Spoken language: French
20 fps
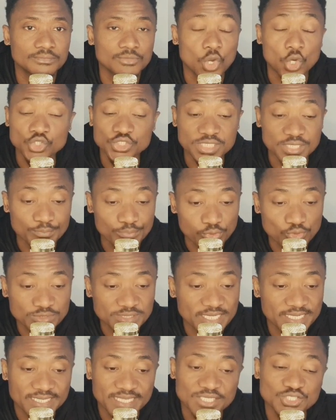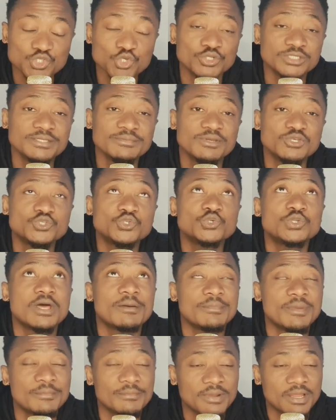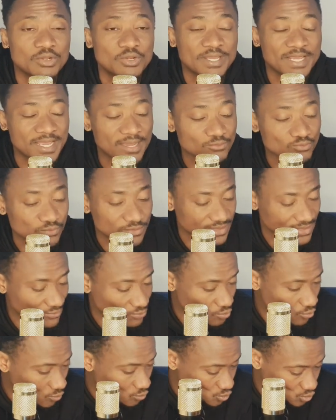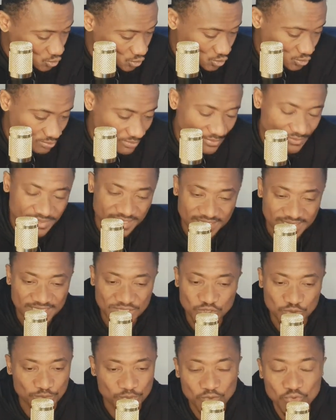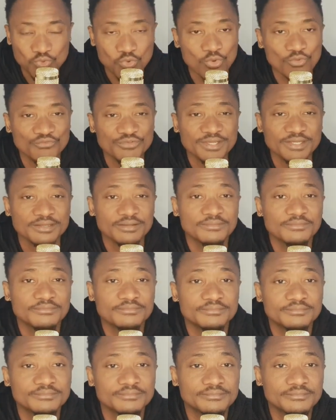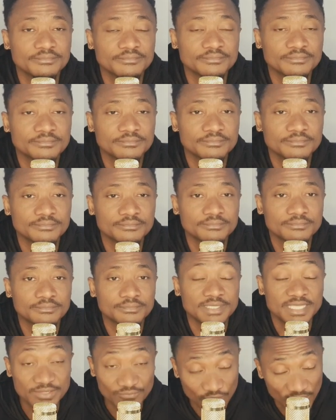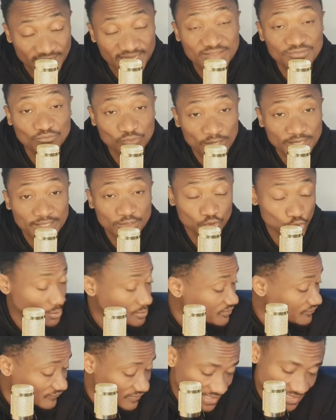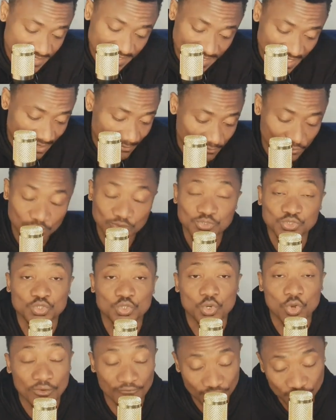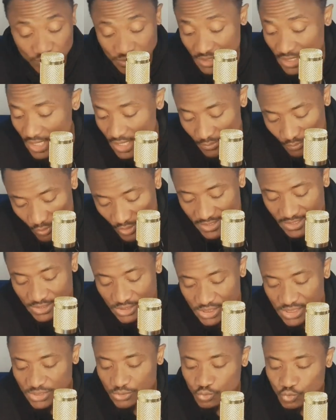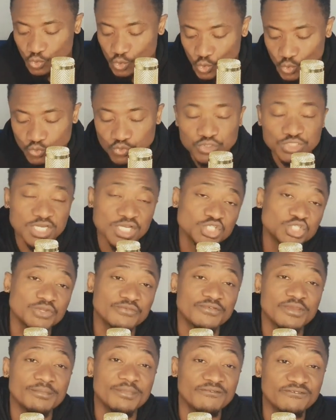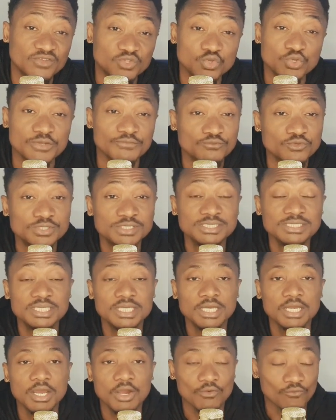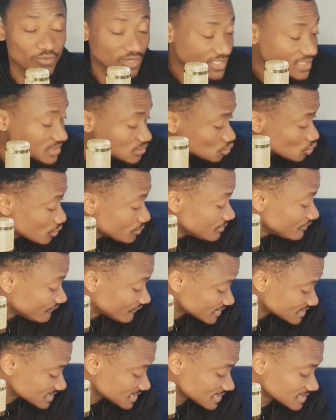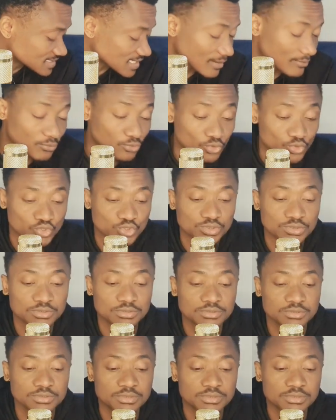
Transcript: On se pose des questions, on dit, monsieur, là même, les gars, nous dites quoi juste même, c'est qui tu peux nous convaincre Ivoirien, Ivoirien, 2025 approche. On moi, il dit toujours, quand je fais mes vidéos, il vous dit, voici 2025 qui approche.